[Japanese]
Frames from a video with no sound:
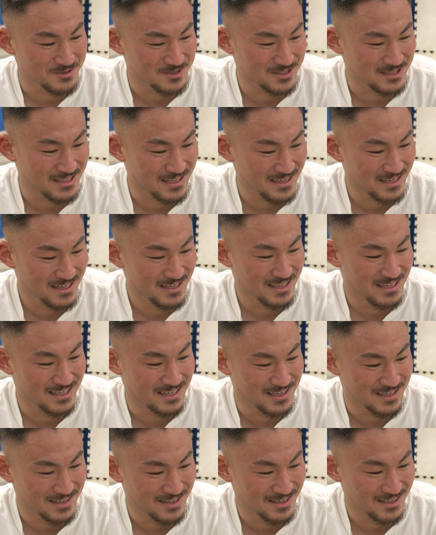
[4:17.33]
思って、
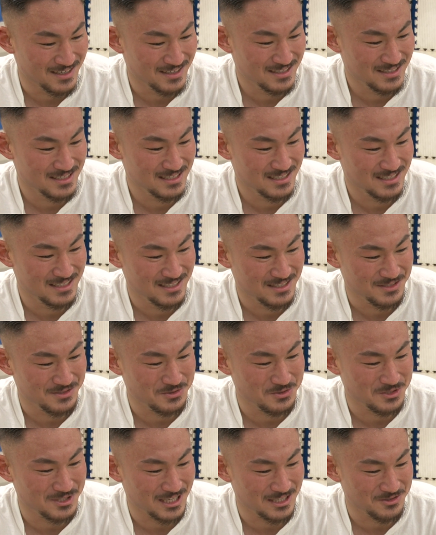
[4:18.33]

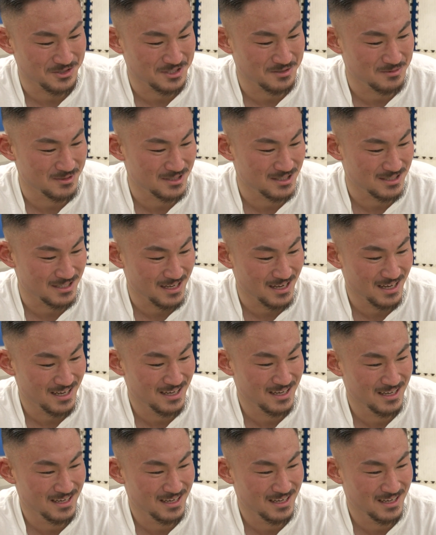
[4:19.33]
すごい楽しみですね。